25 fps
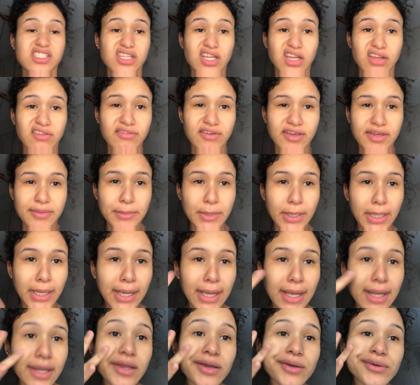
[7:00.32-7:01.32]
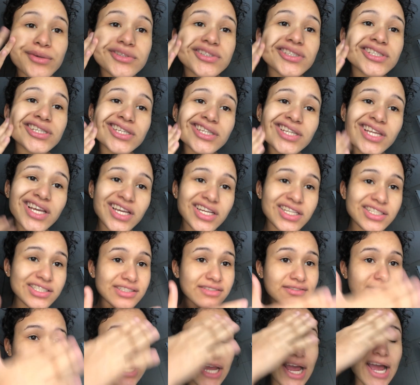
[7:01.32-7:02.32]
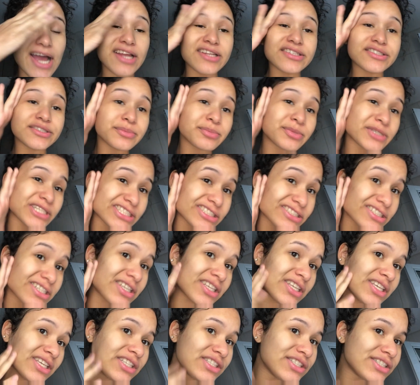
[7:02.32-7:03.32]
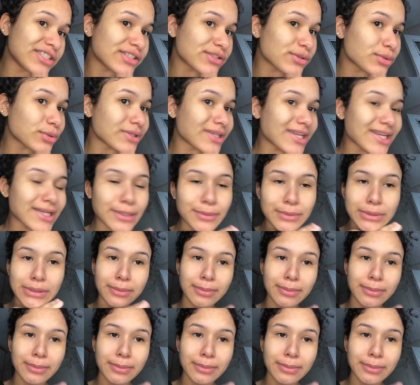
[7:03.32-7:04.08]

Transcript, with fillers: lavei minha cara com tanta agressividade para isso aqui desgrudar da minha